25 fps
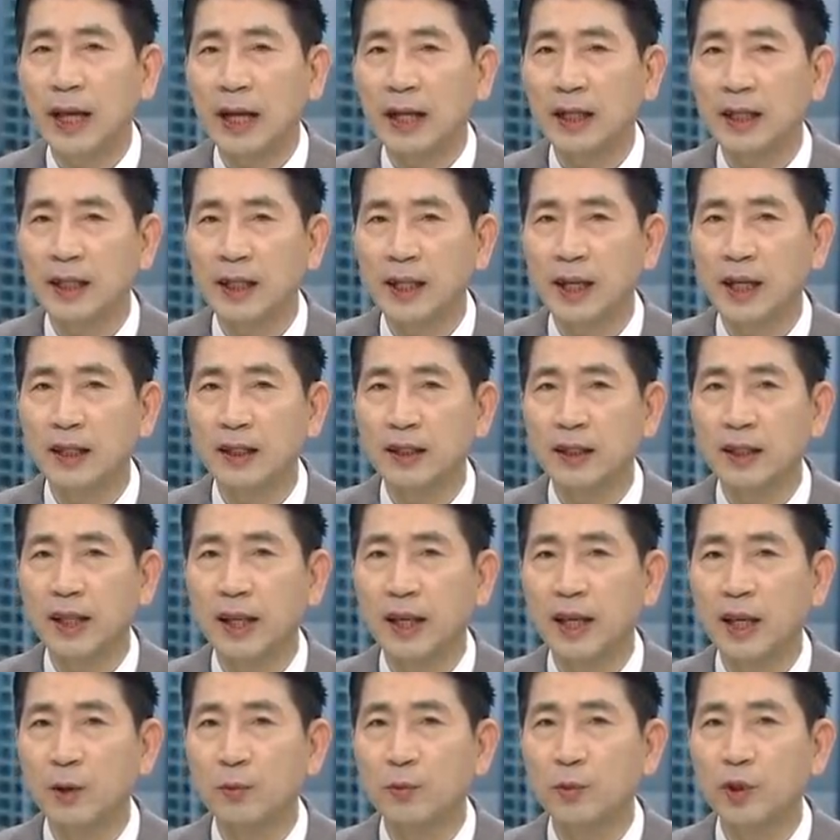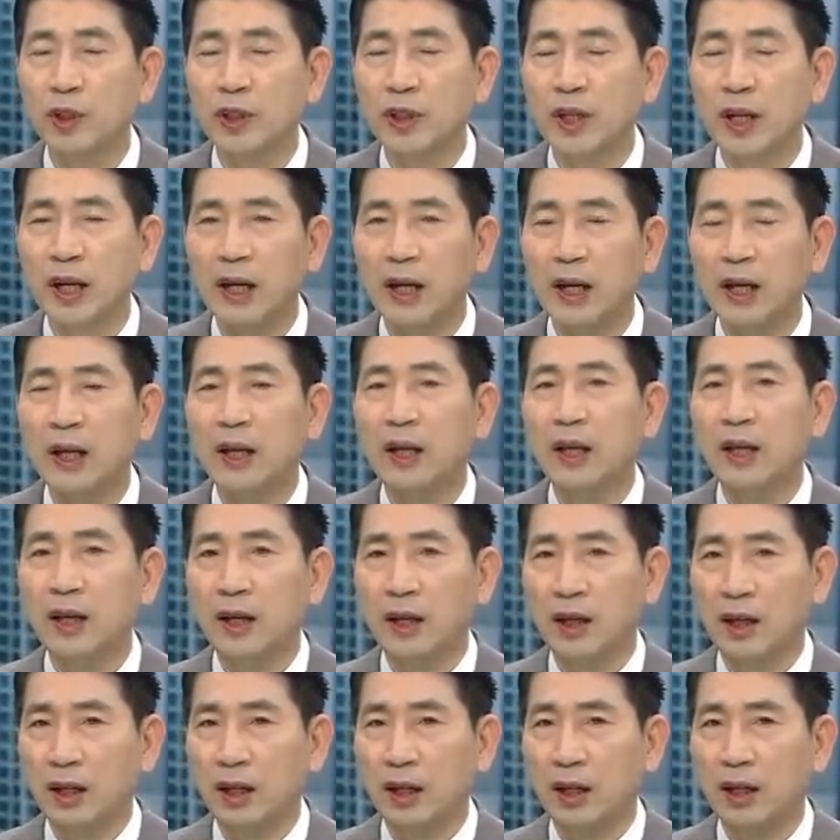단기간 내에 뭔가
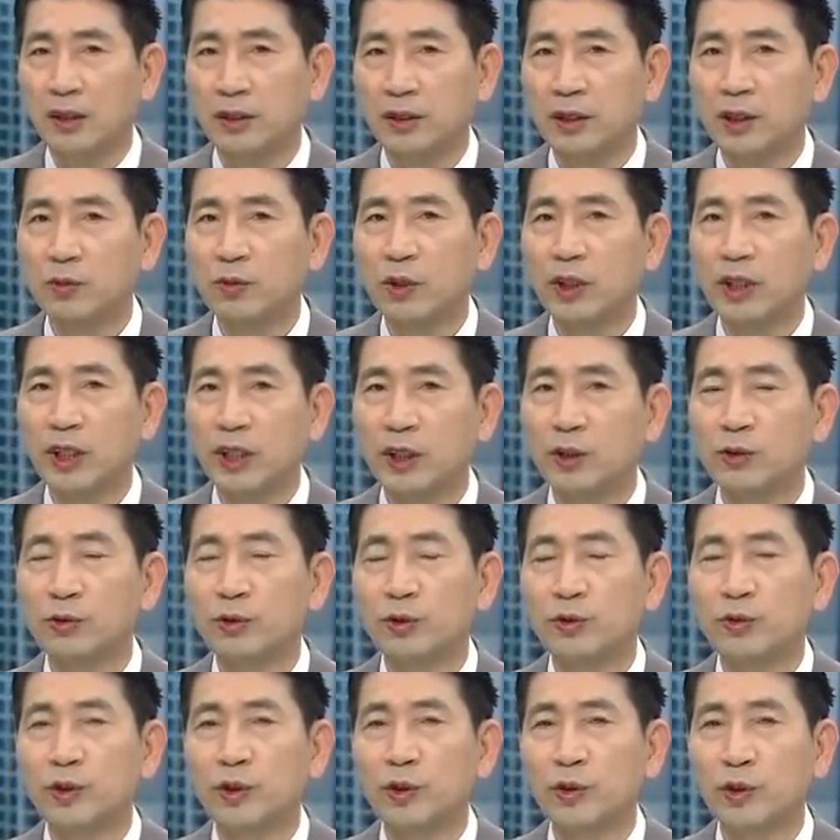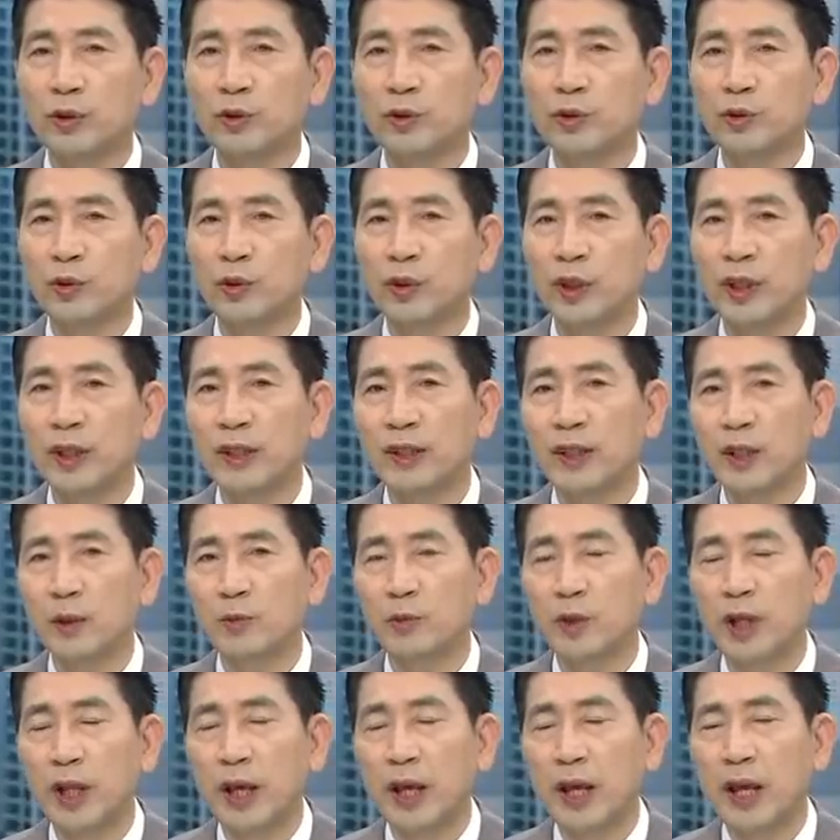어, 성과를 이룰 수 있는 그런 쪽이기
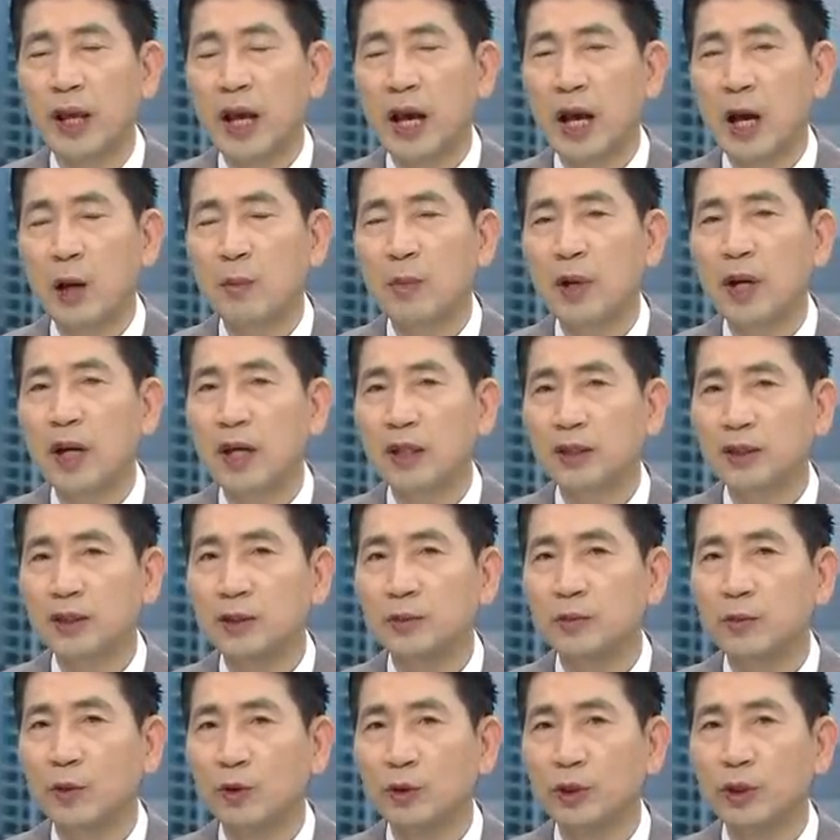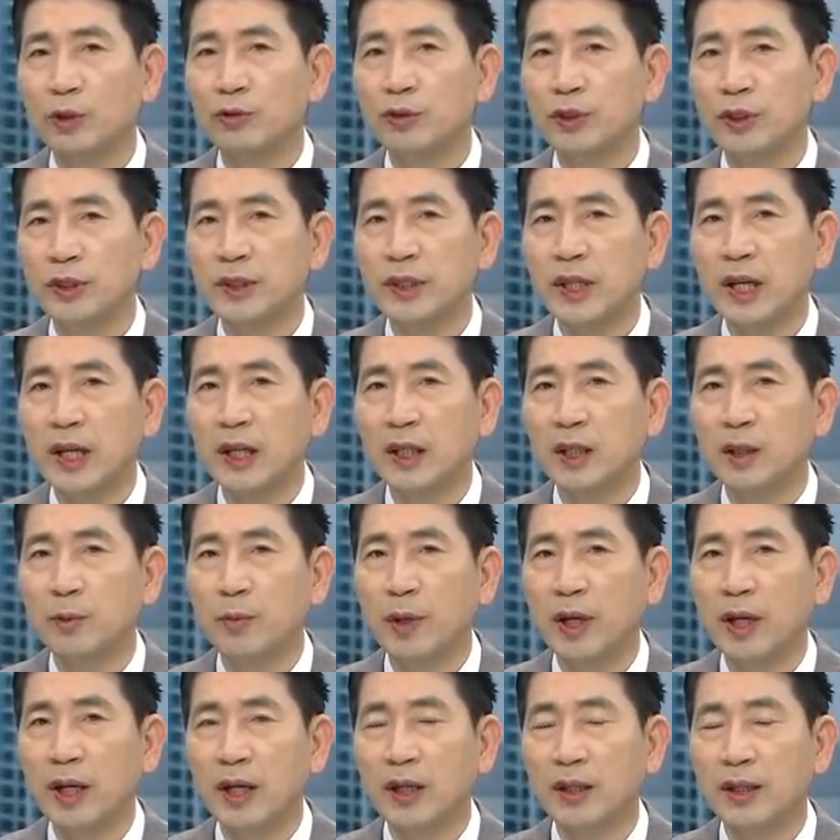때문에 아마 지금 오세훈 시장이
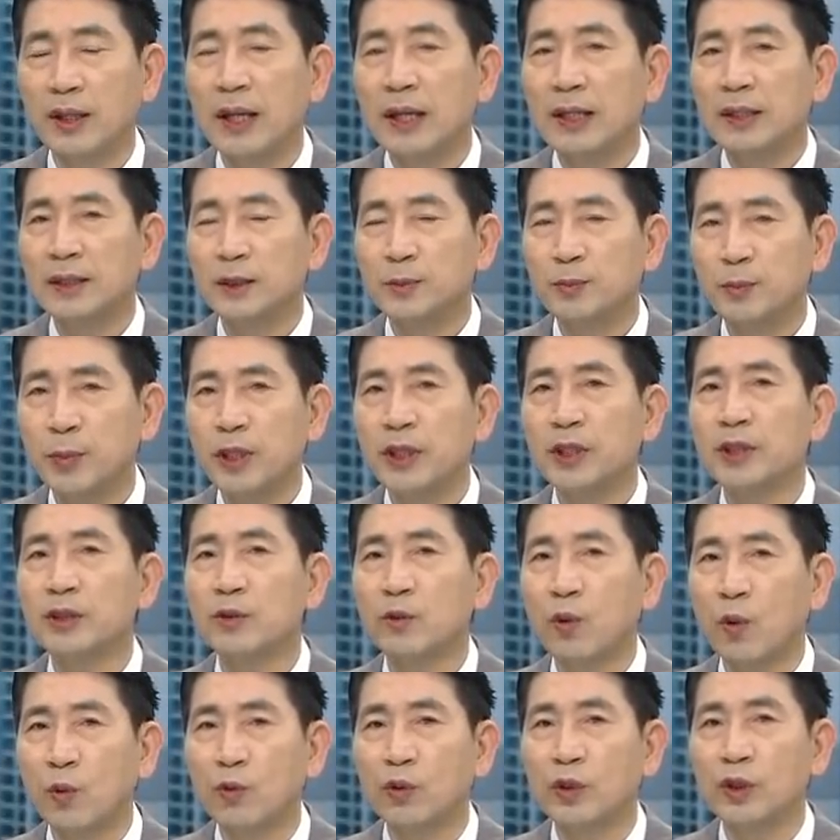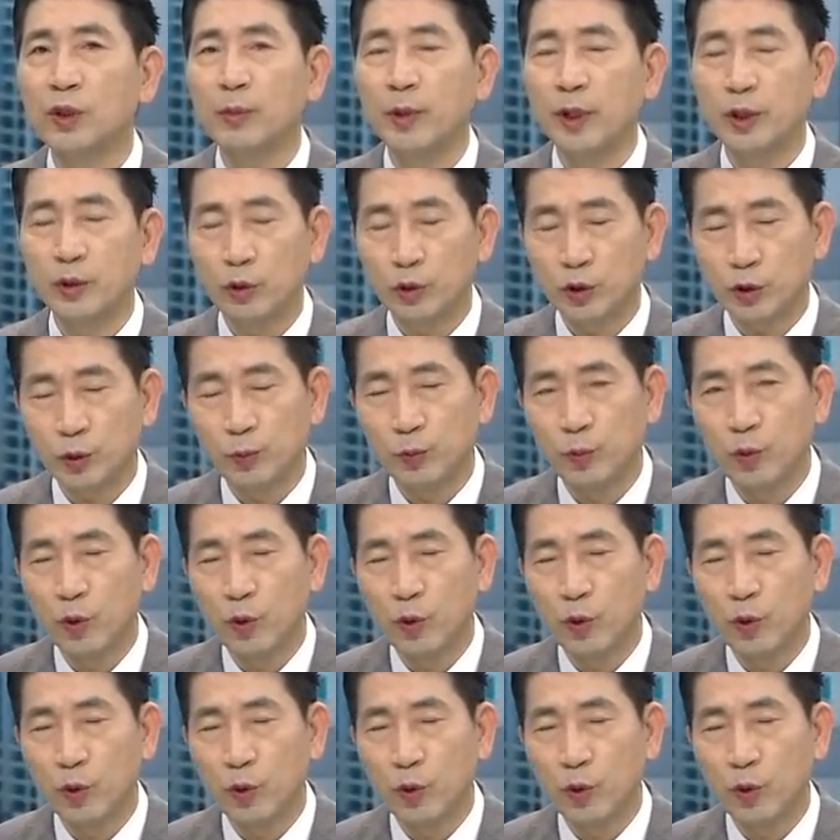말하는 스피드 공급에도 좀